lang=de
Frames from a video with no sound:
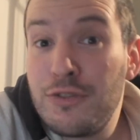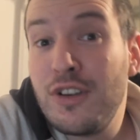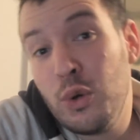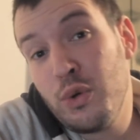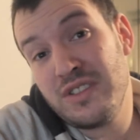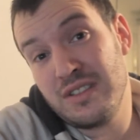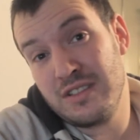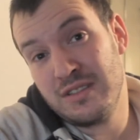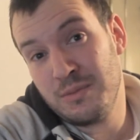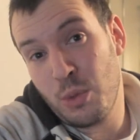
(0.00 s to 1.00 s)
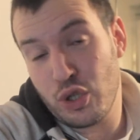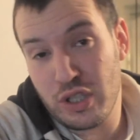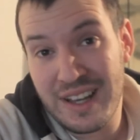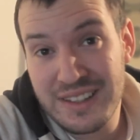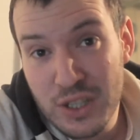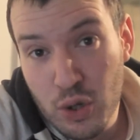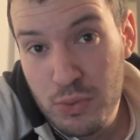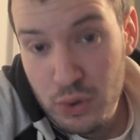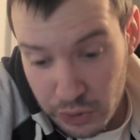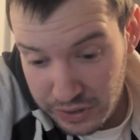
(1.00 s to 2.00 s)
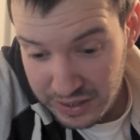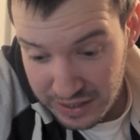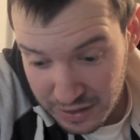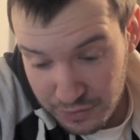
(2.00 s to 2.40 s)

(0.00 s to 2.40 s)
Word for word: verlosen möchte an die Community, ja.